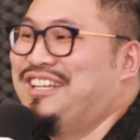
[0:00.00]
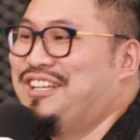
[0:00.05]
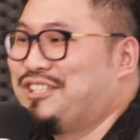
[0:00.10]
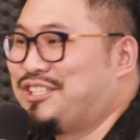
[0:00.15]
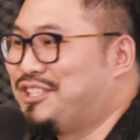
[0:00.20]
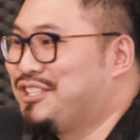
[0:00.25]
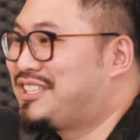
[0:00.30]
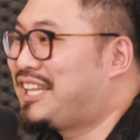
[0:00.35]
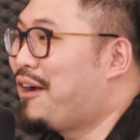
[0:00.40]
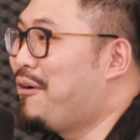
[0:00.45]

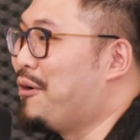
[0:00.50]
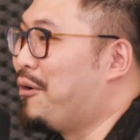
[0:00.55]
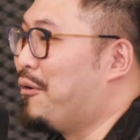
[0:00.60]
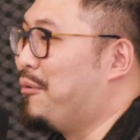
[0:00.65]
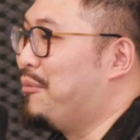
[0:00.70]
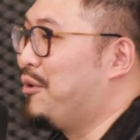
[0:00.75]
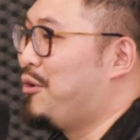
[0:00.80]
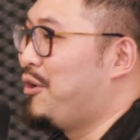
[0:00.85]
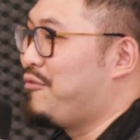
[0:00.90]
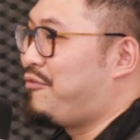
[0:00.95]
其实待会我
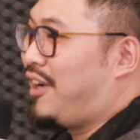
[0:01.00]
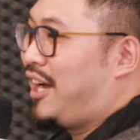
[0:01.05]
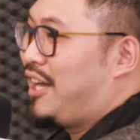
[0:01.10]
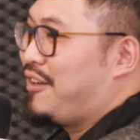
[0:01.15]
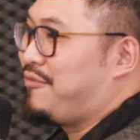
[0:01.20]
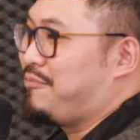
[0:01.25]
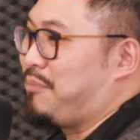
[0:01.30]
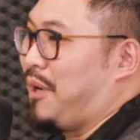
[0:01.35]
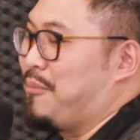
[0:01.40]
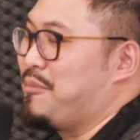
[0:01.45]
们会放在
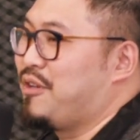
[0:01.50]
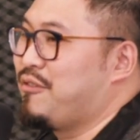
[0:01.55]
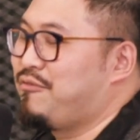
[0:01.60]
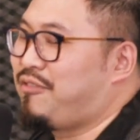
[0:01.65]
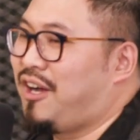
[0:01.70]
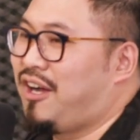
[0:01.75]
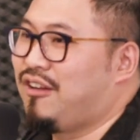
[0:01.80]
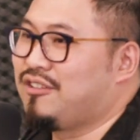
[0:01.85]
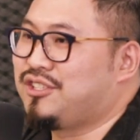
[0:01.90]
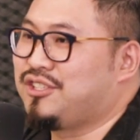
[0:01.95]
旁边，
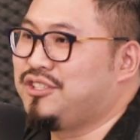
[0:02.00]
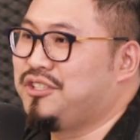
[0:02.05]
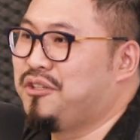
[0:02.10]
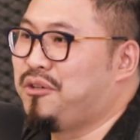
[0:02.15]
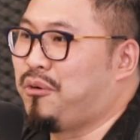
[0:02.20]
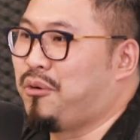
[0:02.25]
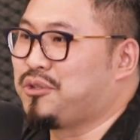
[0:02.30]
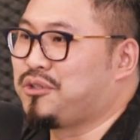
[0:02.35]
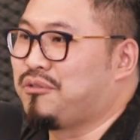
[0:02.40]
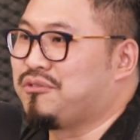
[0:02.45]
放到今天
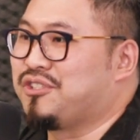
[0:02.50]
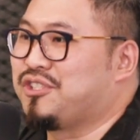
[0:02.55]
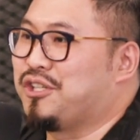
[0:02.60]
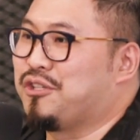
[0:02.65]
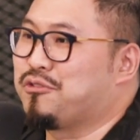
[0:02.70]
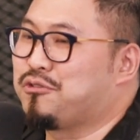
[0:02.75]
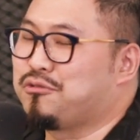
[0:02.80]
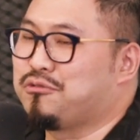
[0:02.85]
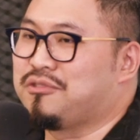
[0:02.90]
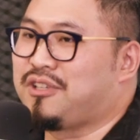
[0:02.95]
活动
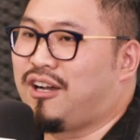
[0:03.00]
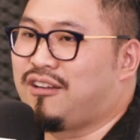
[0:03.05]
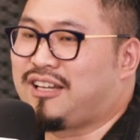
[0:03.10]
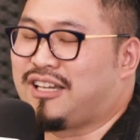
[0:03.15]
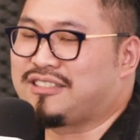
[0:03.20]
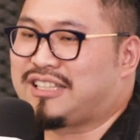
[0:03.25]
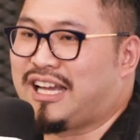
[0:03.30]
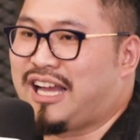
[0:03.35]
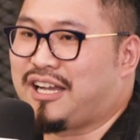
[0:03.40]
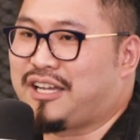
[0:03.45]
结束，然后
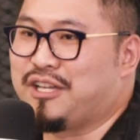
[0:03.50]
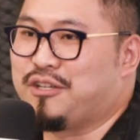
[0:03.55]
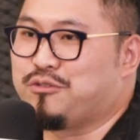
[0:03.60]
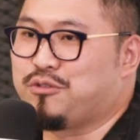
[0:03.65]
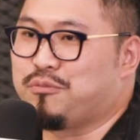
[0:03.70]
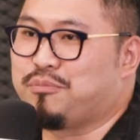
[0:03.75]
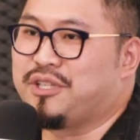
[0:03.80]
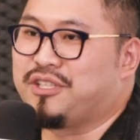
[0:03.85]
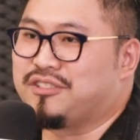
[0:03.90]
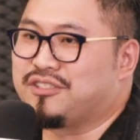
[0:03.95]
让大家可以
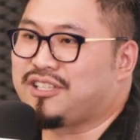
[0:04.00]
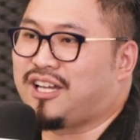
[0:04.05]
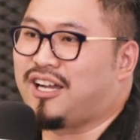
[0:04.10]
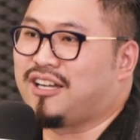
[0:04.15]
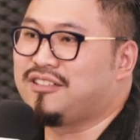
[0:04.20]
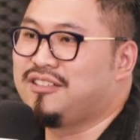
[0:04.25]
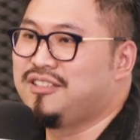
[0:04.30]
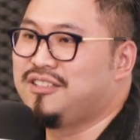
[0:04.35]
去品尝。